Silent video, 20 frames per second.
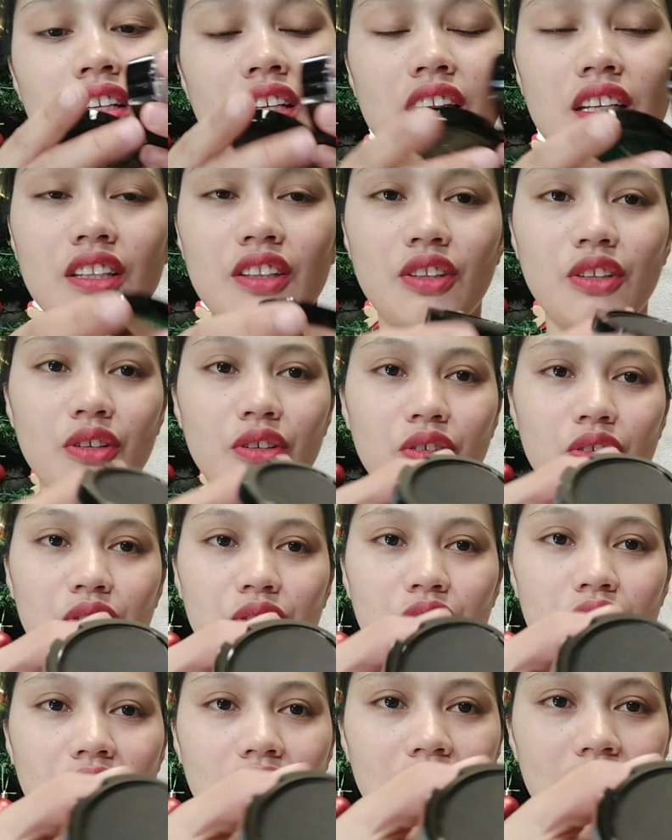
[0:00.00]
Ito
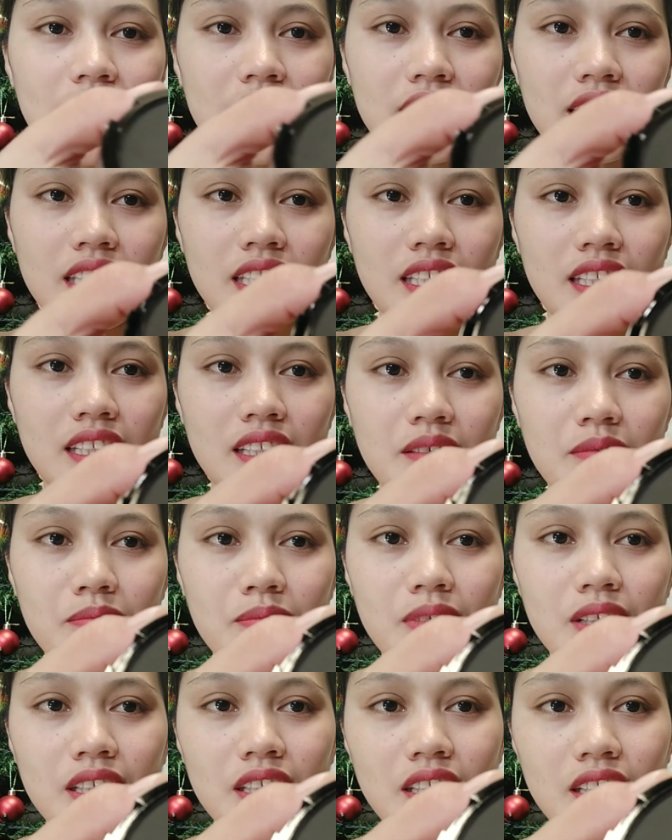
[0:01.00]
kulay
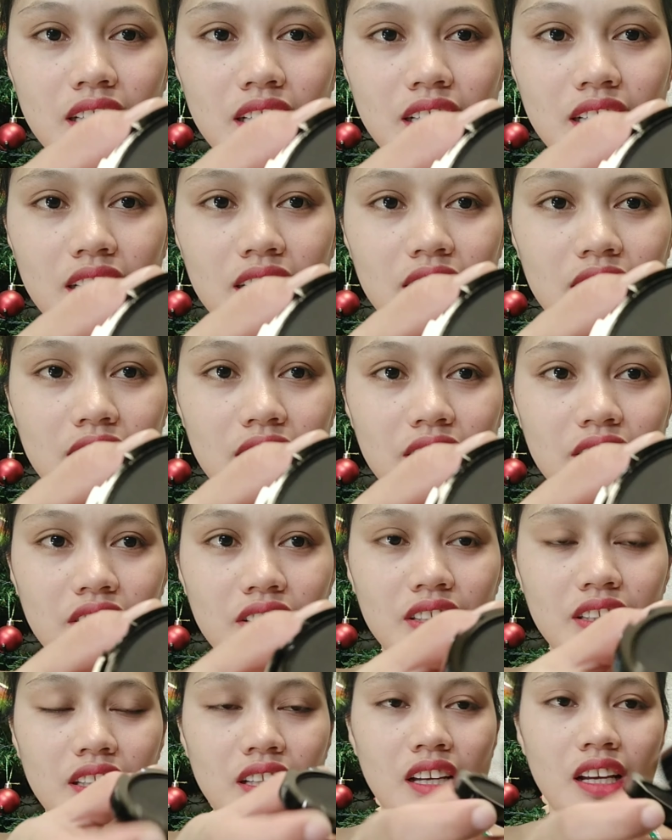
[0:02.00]
itim. Ayan.
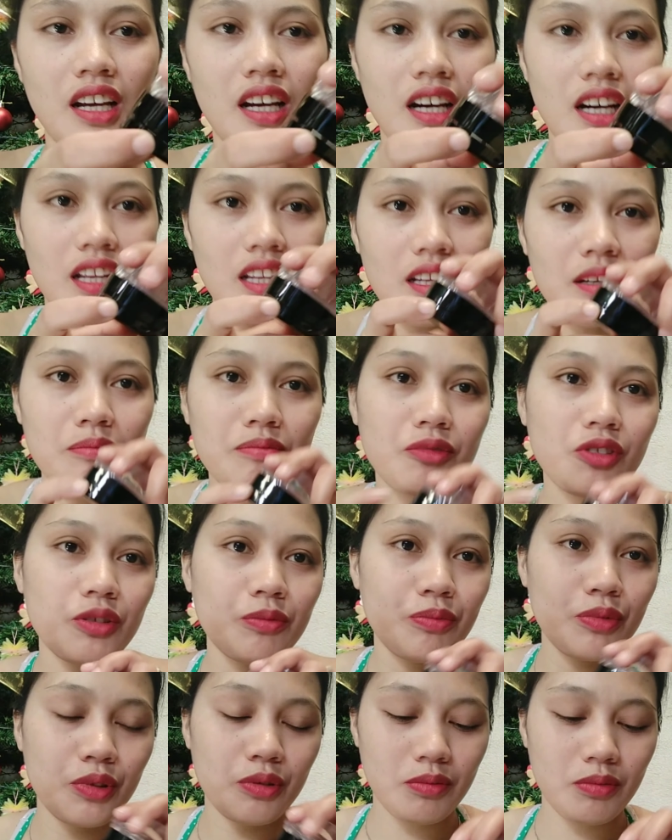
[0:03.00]
Ayan. Alam niyo
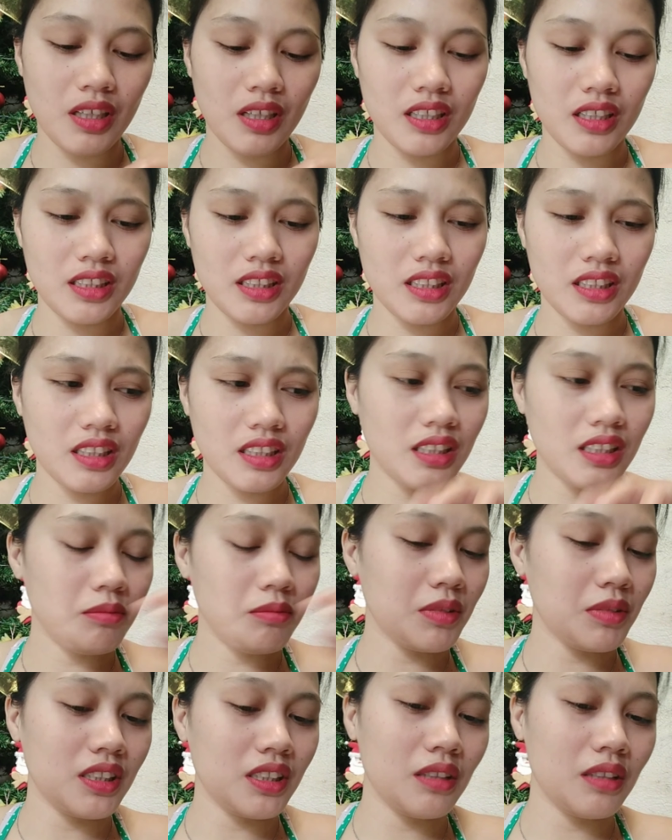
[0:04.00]
po mga sis. Kasi
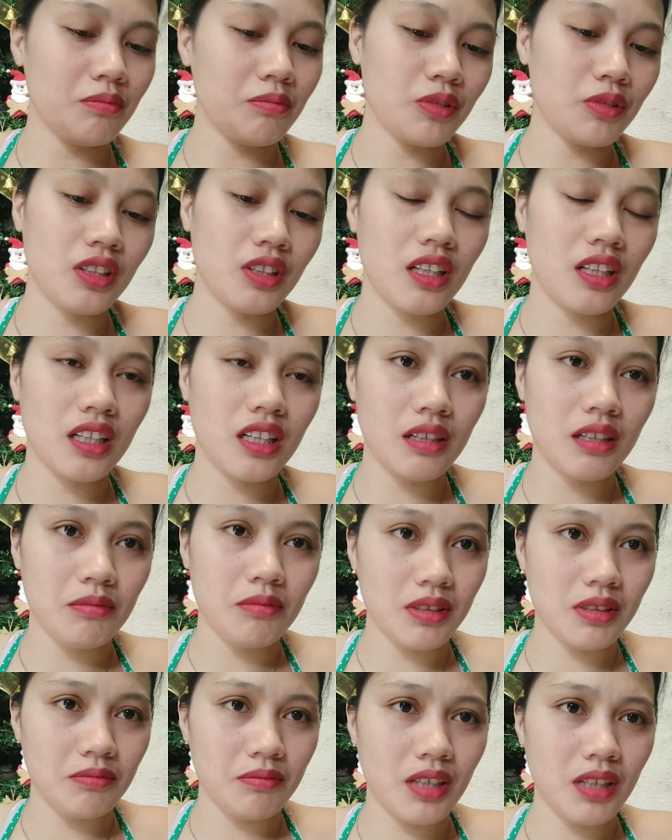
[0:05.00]
minsan po talaga
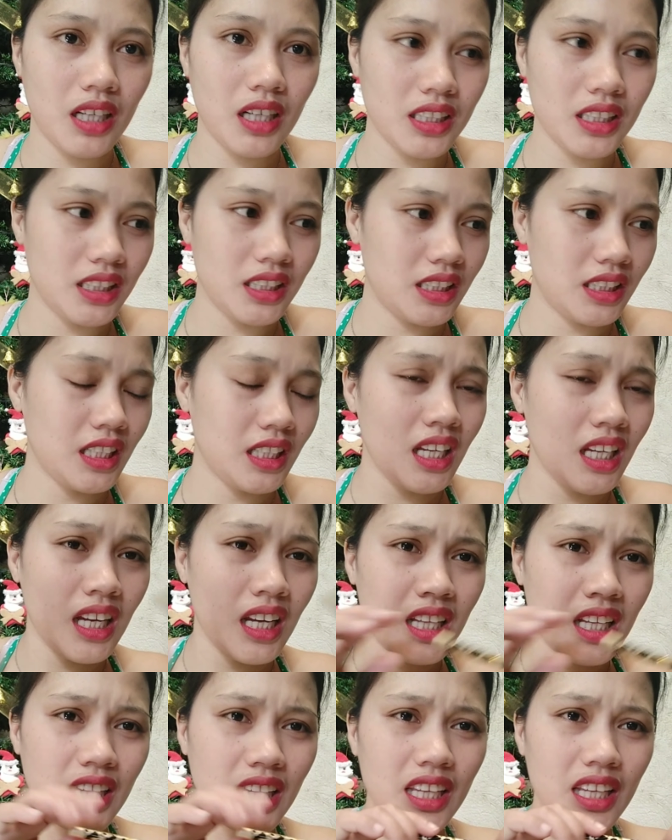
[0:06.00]
mga sis.
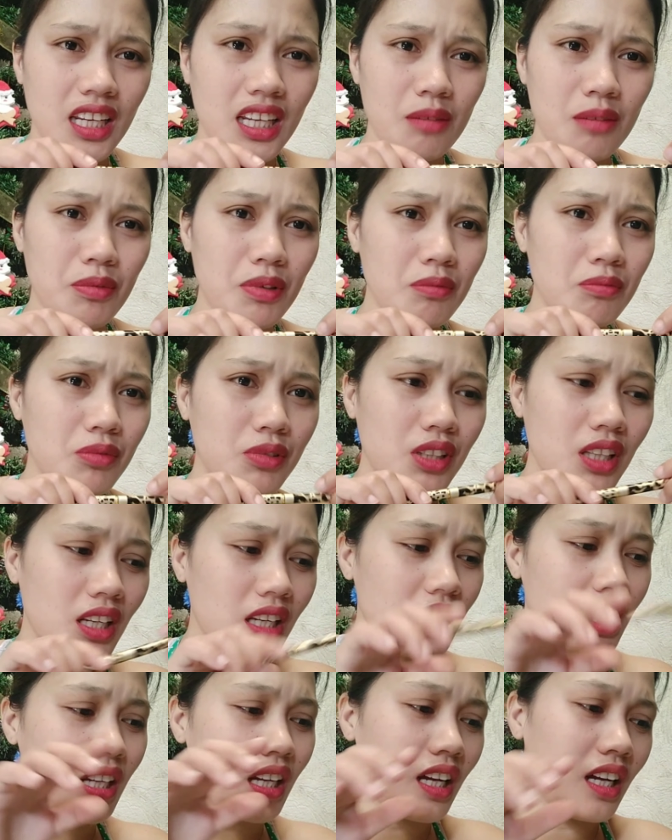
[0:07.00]
Nahirapan po
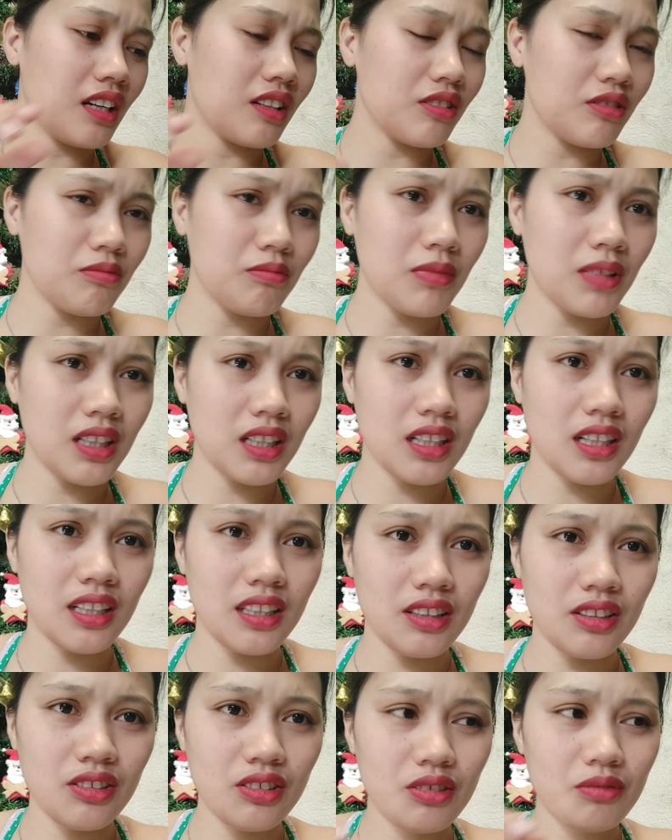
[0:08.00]
talaga ako mag
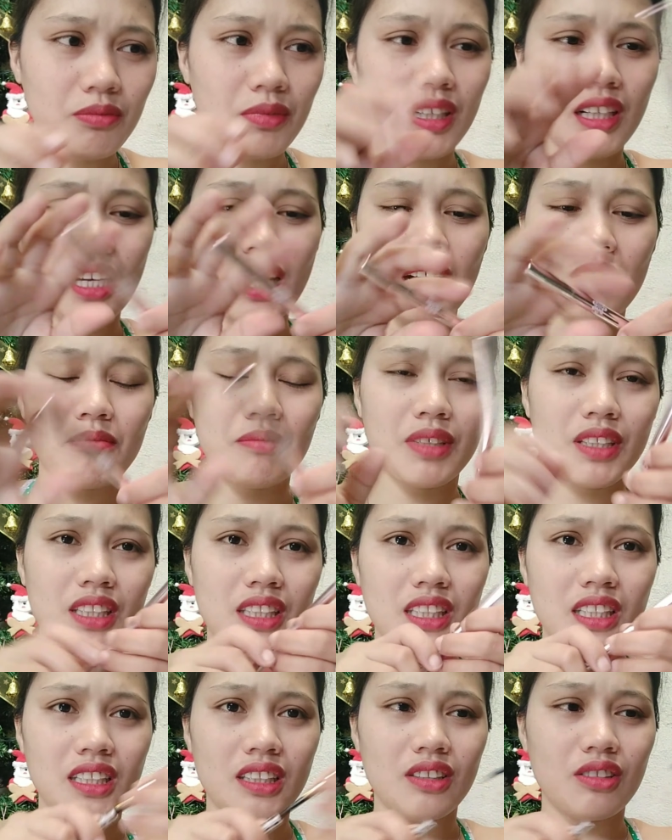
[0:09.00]
ano,
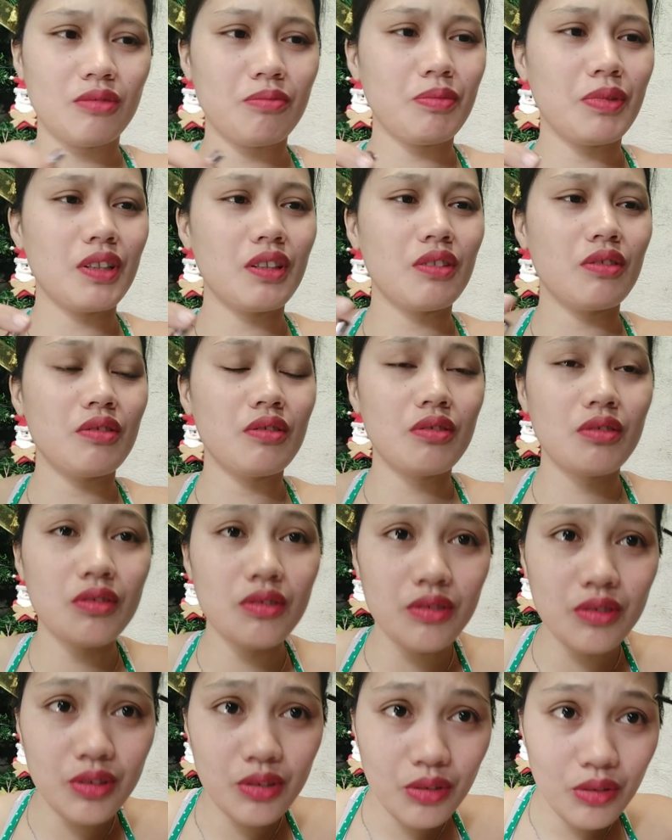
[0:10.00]
magamit nito. Pero
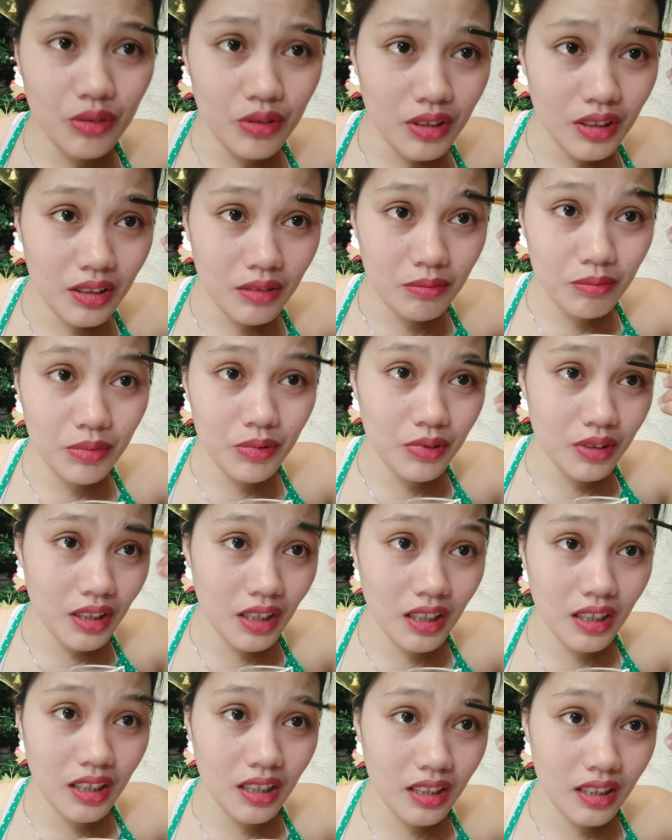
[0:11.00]
gusto ko din po
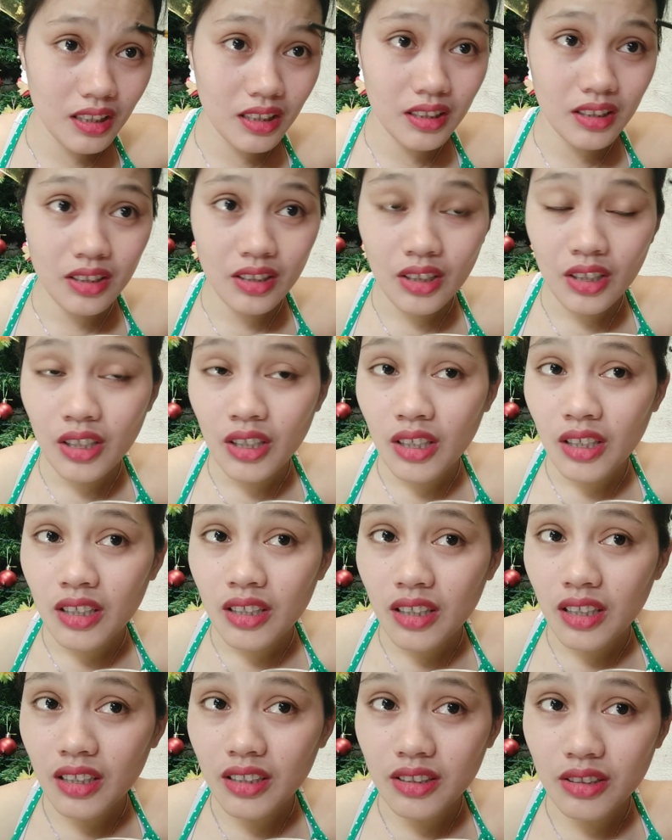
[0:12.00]
ng ganito.
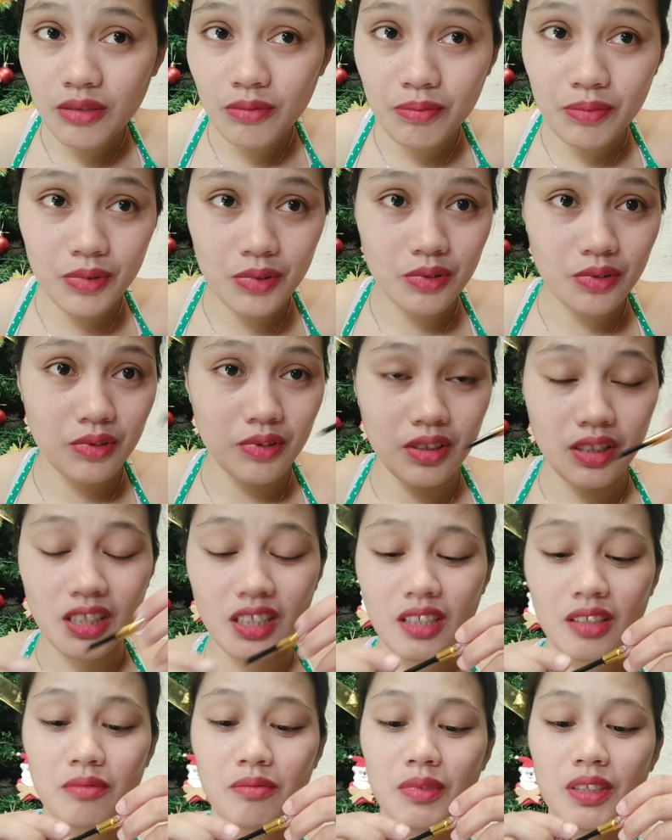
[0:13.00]
Kaso po,
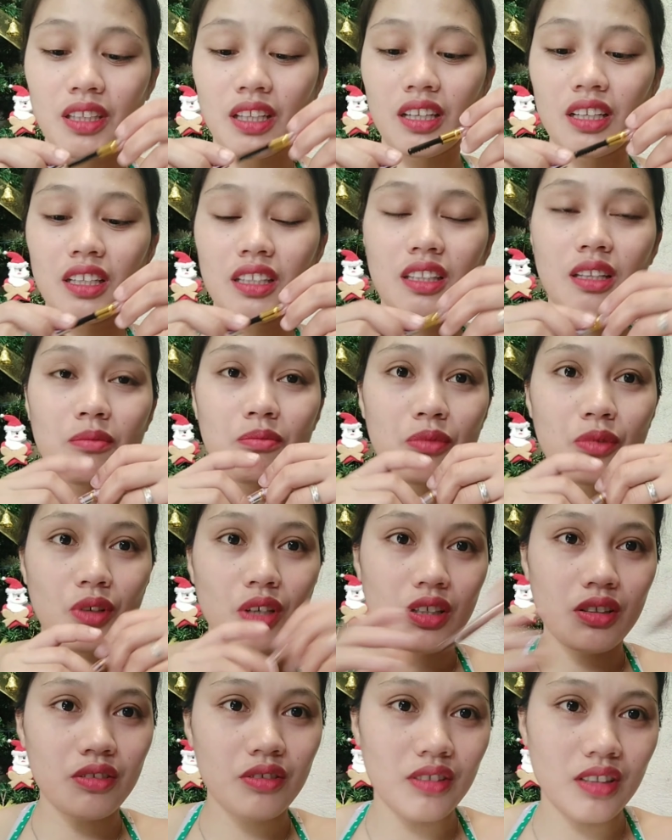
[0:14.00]
may nakita
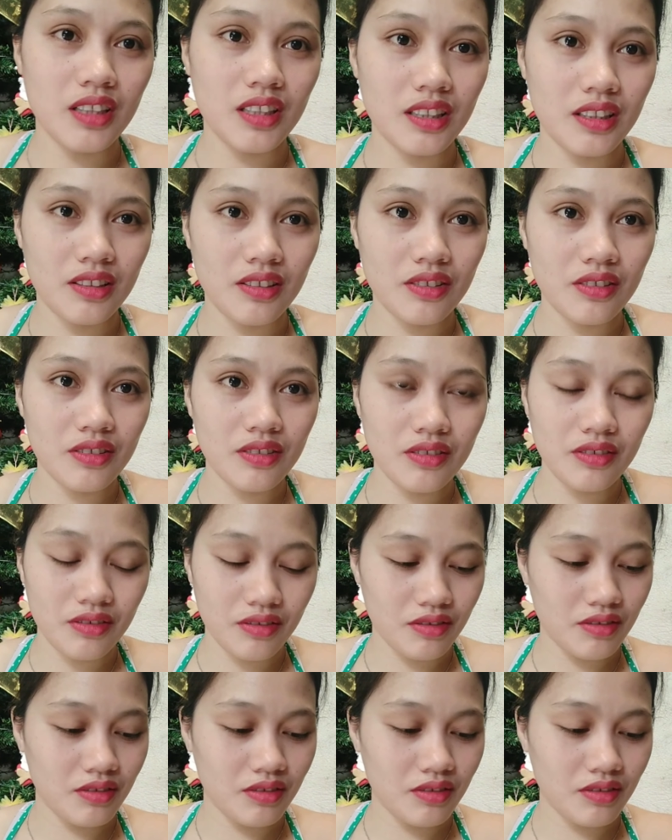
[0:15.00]
po akong ano,